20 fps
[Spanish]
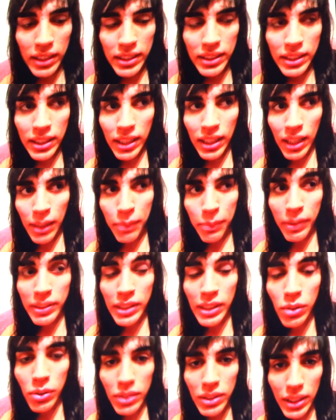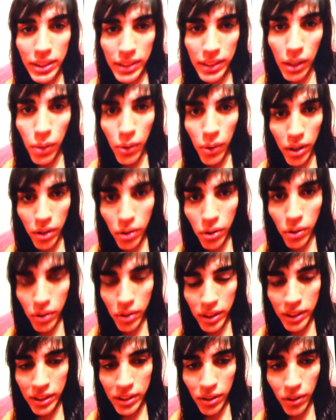Este, me dice, ¿tú estás de acuerdo con
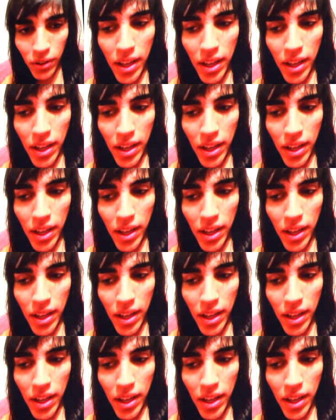eso?